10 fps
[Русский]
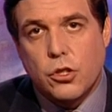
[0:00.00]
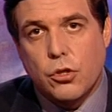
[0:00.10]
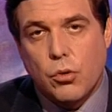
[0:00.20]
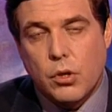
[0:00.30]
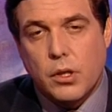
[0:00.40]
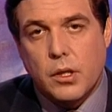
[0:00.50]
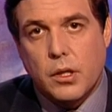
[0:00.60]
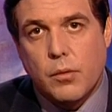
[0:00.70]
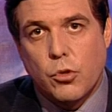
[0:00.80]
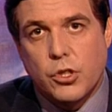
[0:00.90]
что
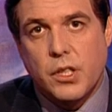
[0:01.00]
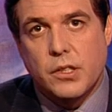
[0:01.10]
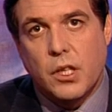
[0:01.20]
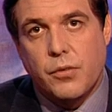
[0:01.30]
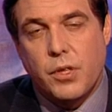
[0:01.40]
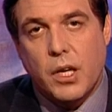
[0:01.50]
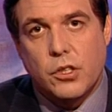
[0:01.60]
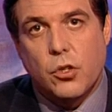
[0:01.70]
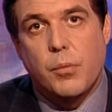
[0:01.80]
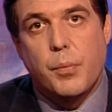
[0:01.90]
э, может сделать Совет
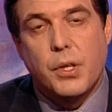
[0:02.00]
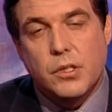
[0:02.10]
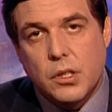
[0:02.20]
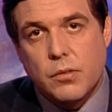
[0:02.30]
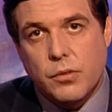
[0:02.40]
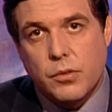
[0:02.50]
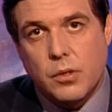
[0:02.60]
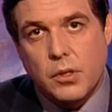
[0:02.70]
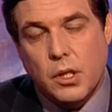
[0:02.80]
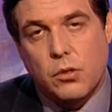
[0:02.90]
Федерации, кроме призывов,
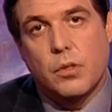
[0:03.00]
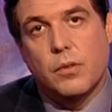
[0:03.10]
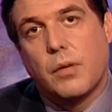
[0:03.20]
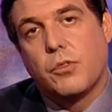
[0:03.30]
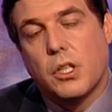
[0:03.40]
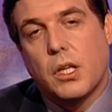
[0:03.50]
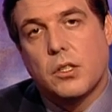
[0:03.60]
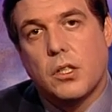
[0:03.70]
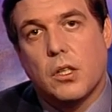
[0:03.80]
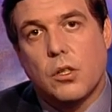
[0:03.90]
которые там вчера
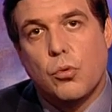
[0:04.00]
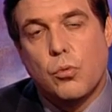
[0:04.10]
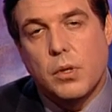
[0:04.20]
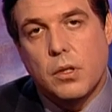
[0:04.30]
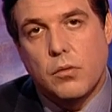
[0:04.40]
сделала Дума?